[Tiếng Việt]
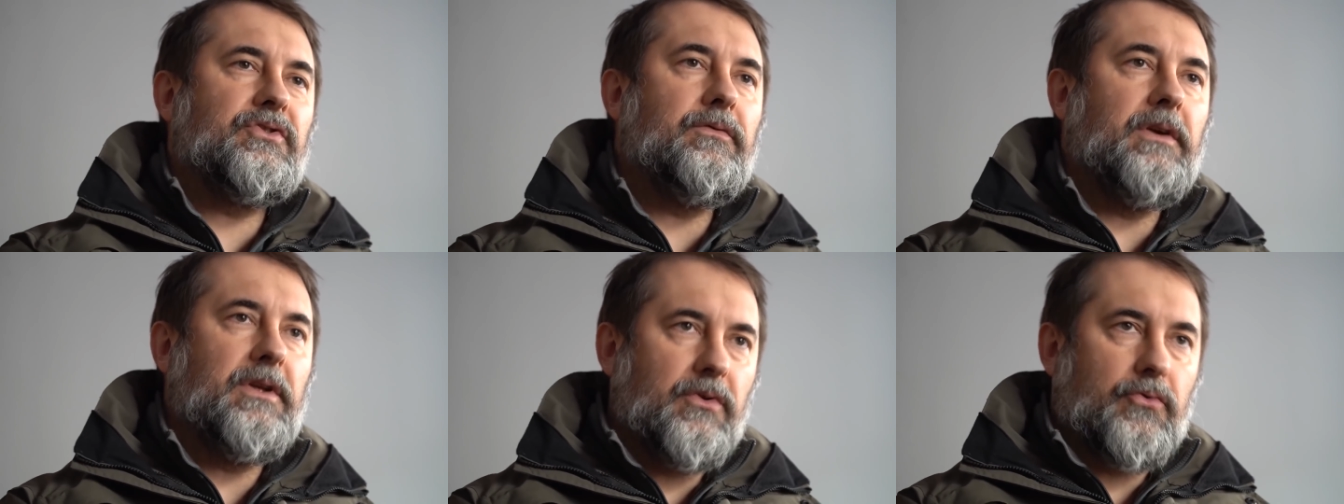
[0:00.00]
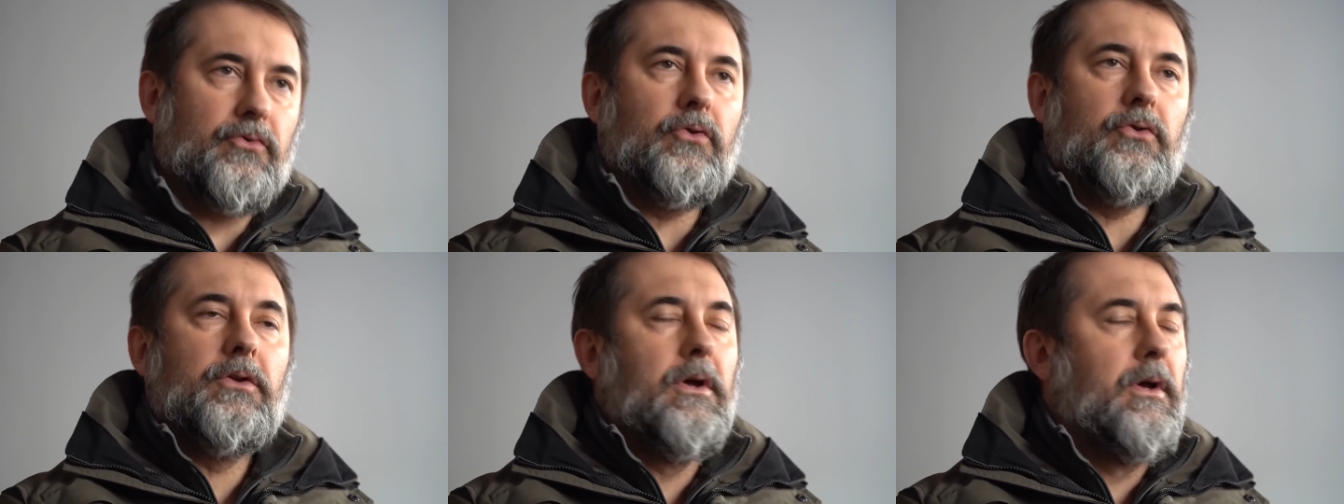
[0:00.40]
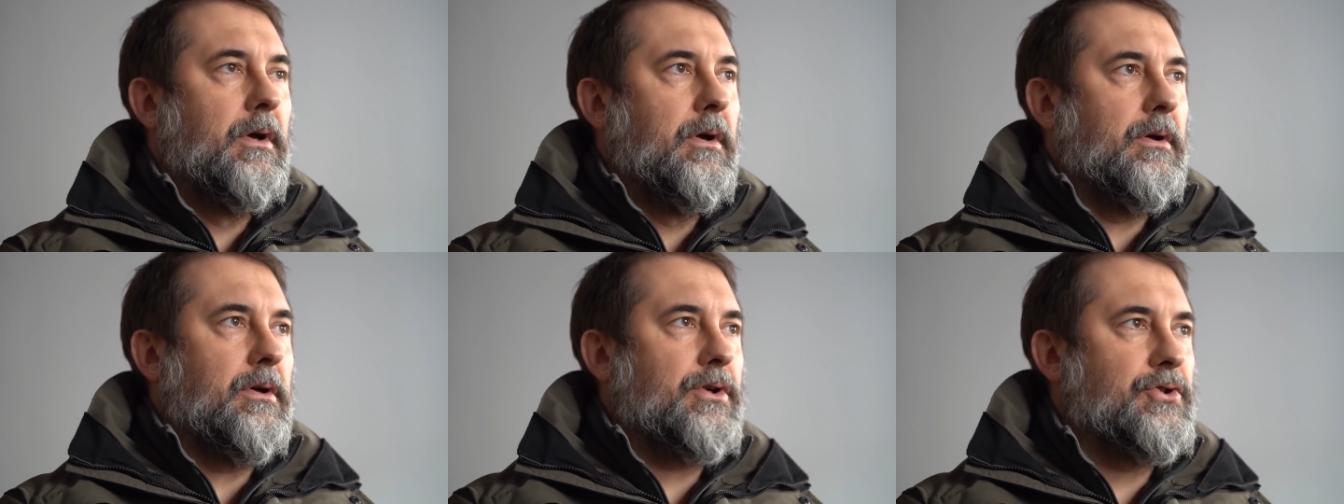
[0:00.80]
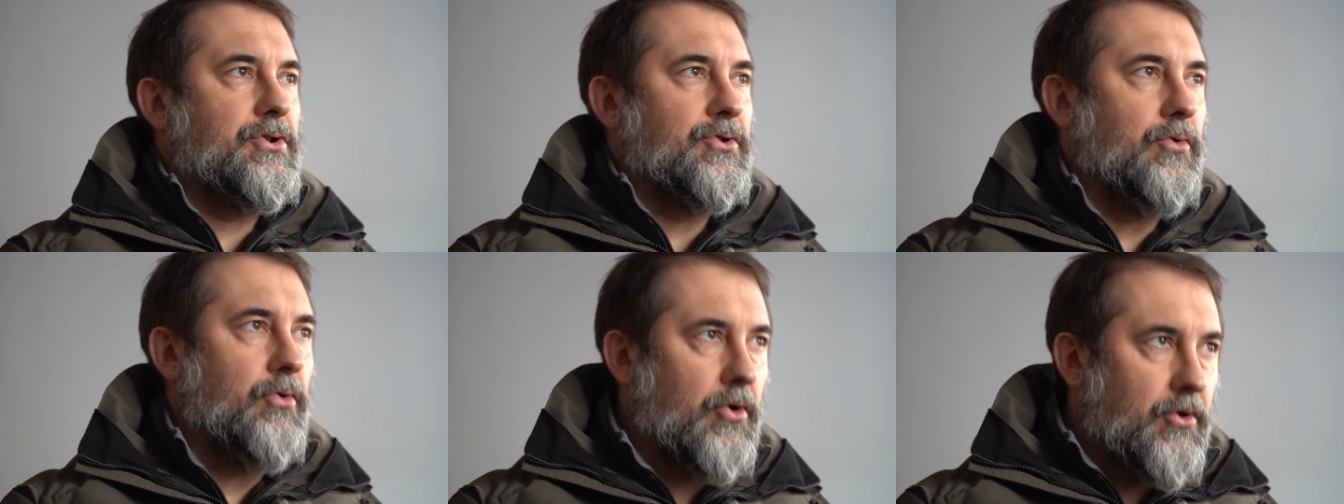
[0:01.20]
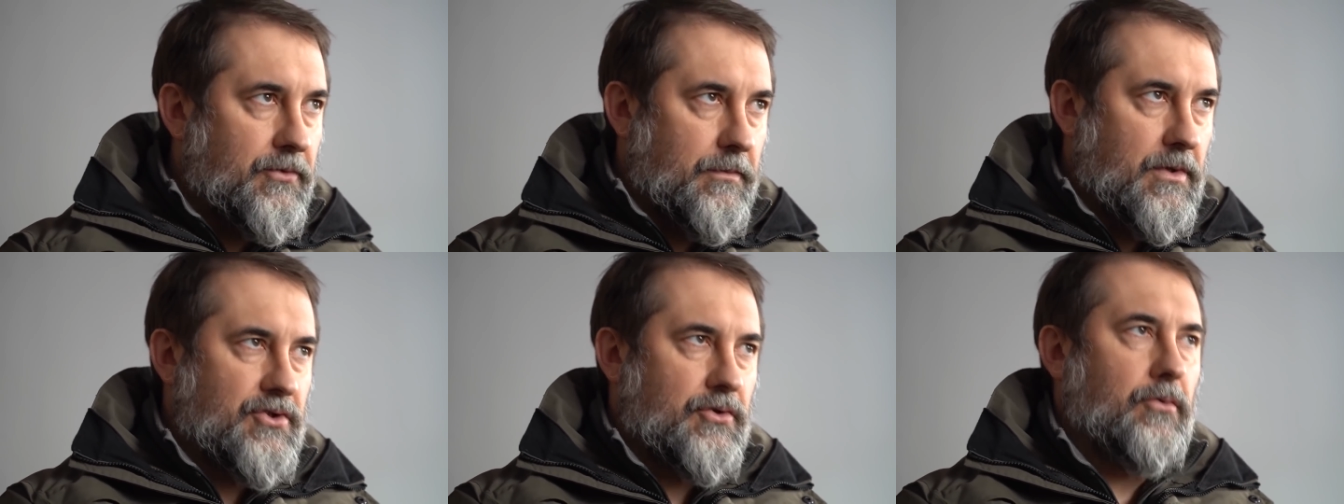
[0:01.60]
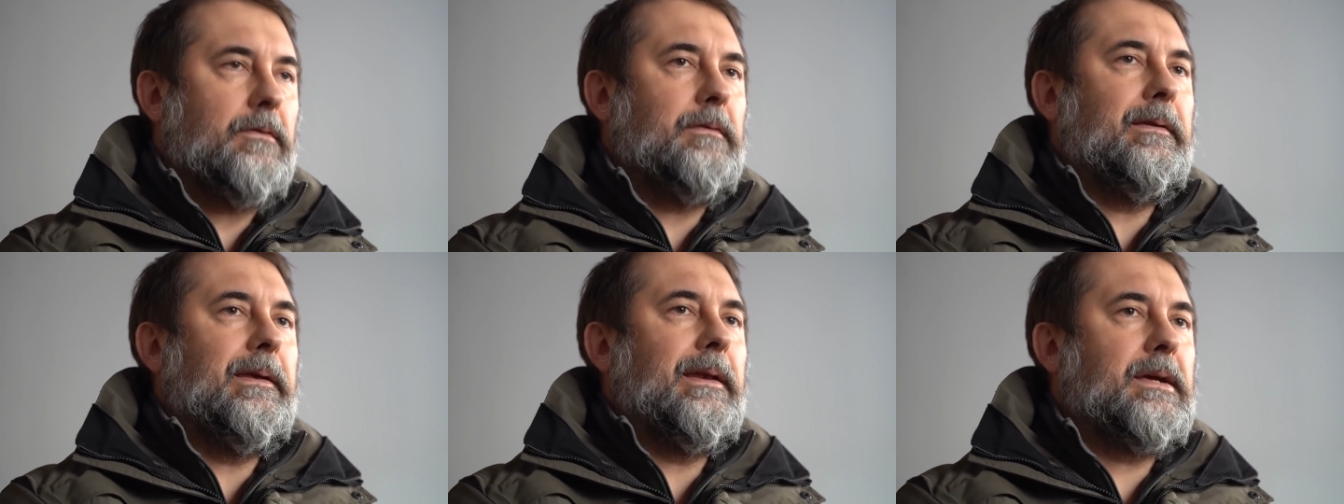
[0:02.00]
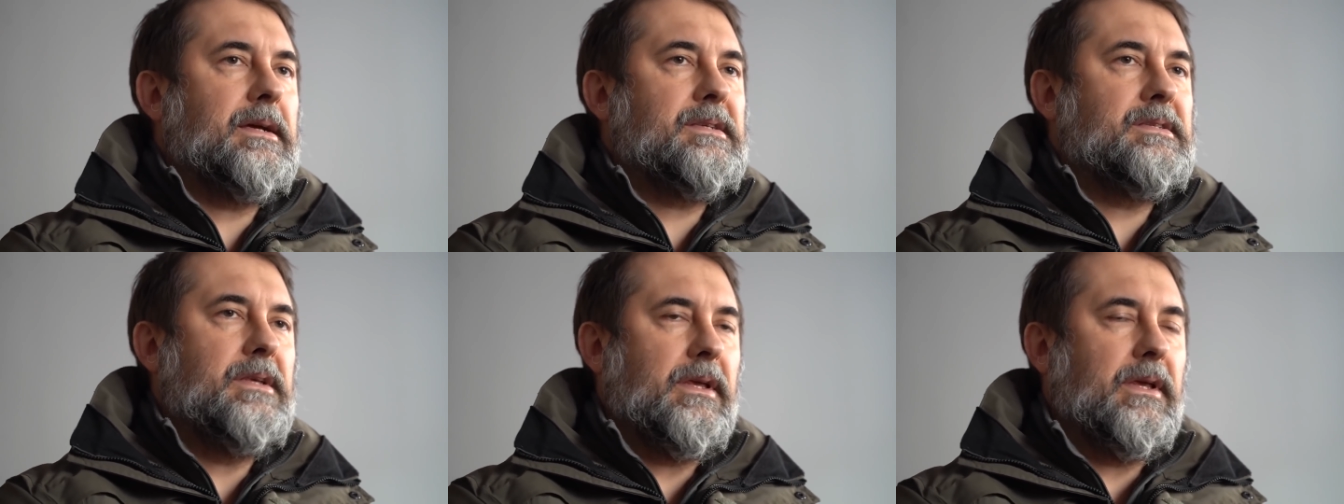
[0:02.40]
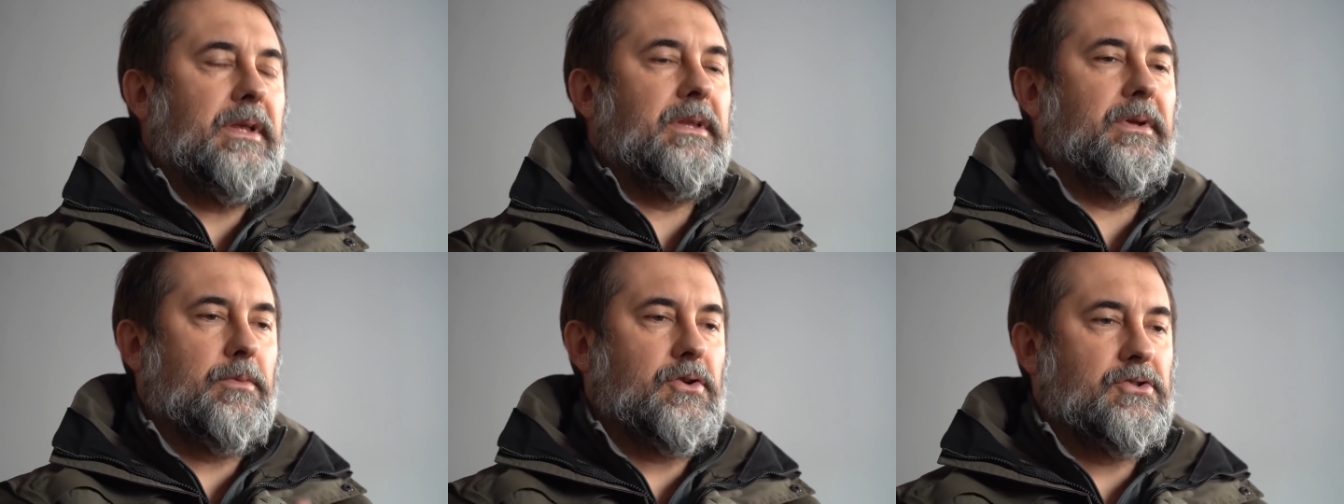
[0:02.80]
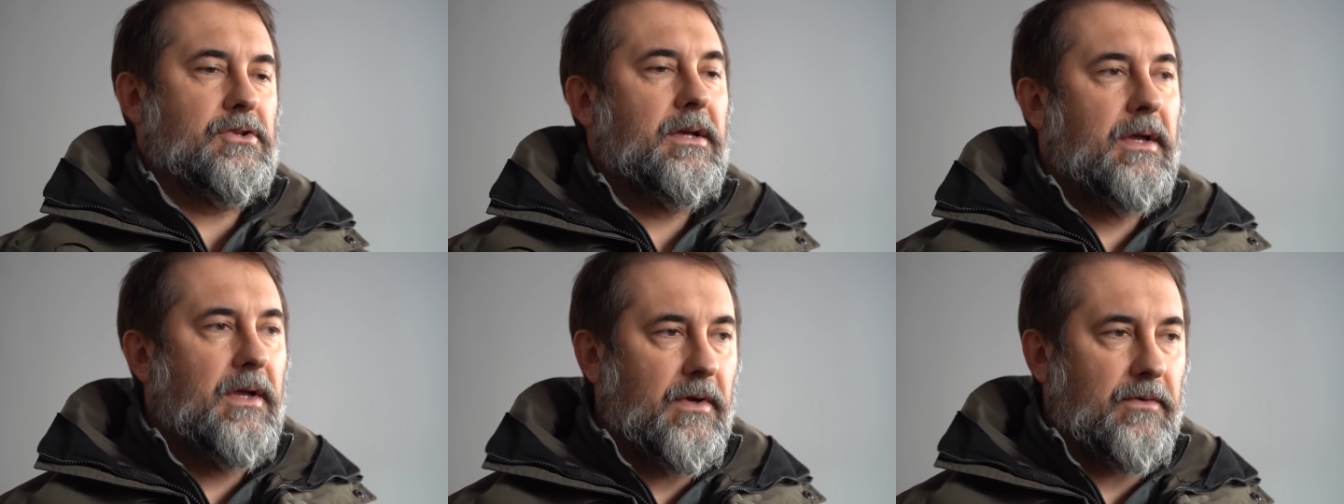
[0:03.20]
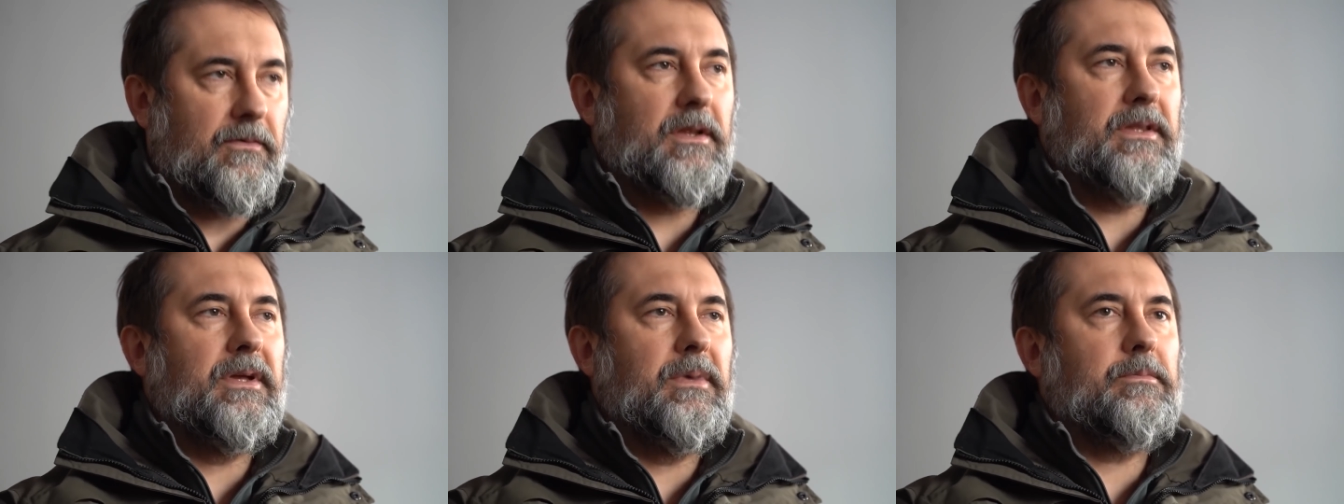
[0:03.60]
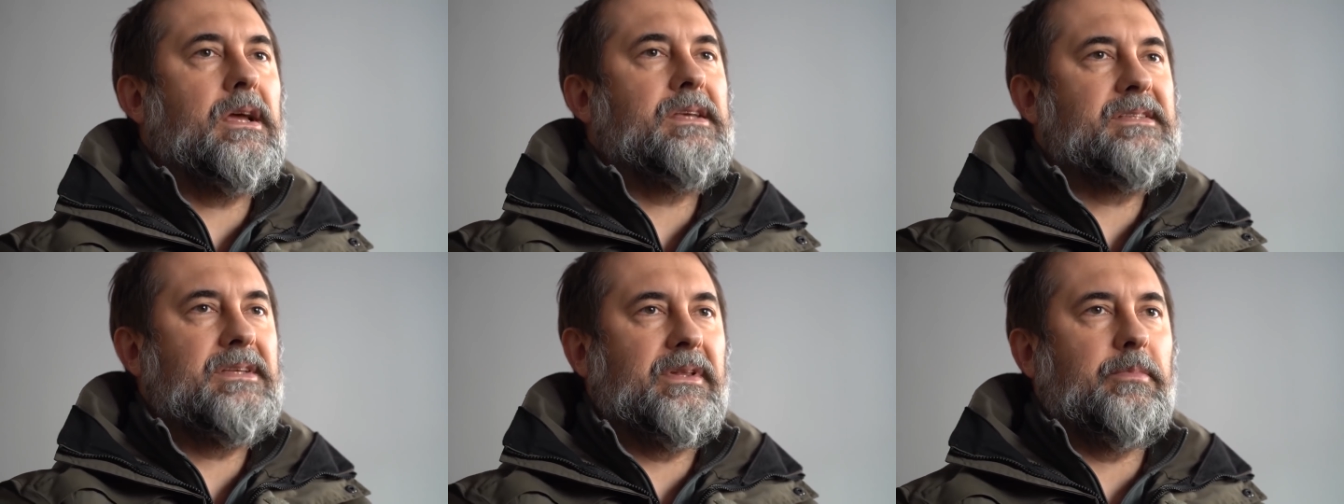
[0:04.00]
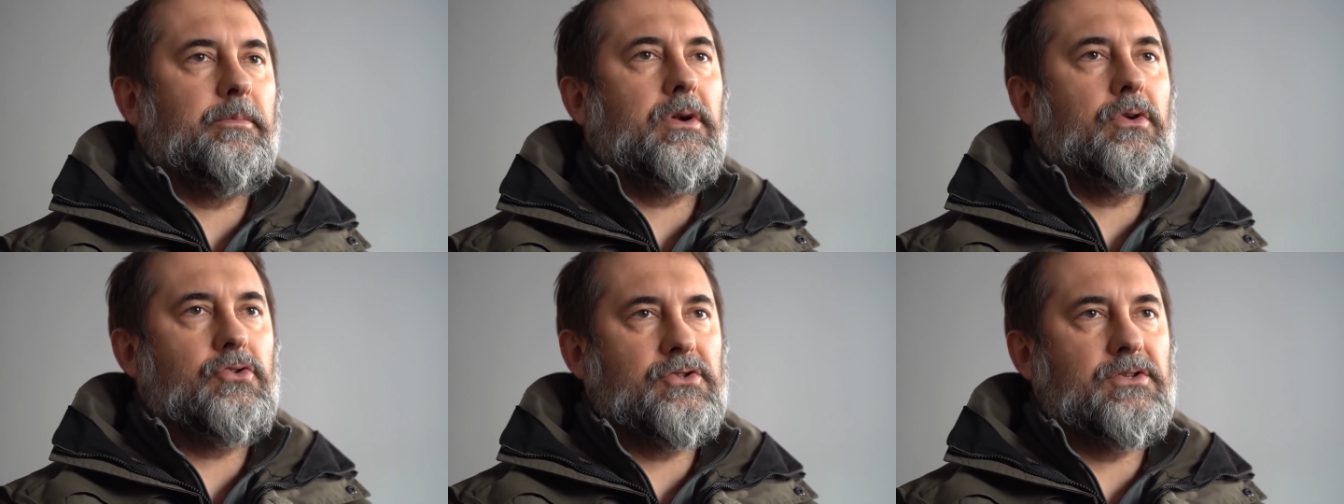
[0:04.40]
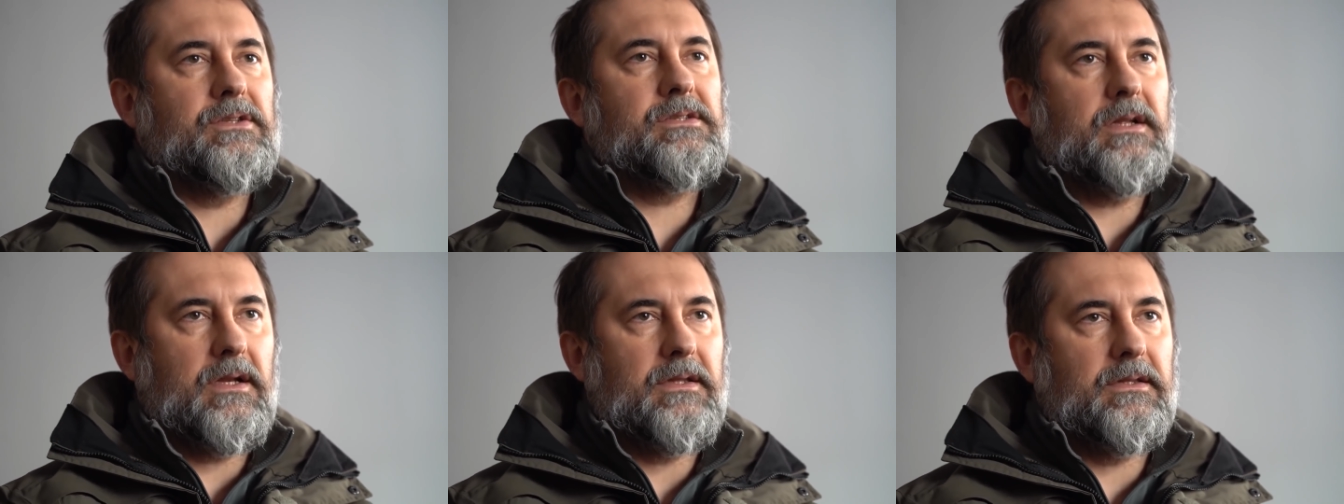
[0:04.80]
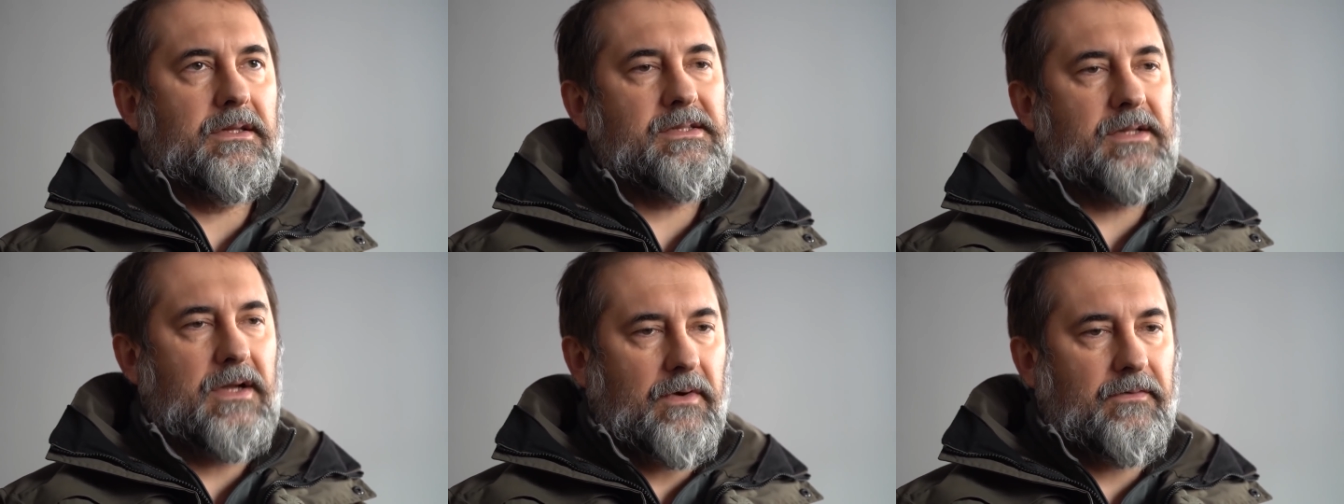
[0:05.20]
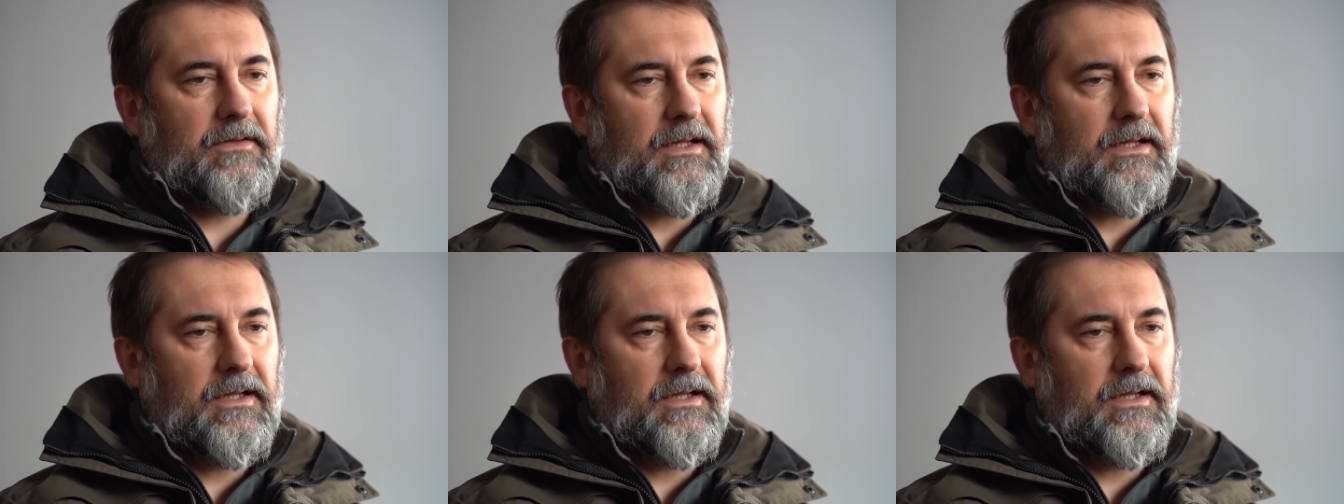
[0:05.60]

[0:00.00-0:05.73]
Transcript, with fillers: Nga đã tung vào vùng Donbass 25 tiểu đoàn chiến thuật, tương đương khoảng 12.500 quân,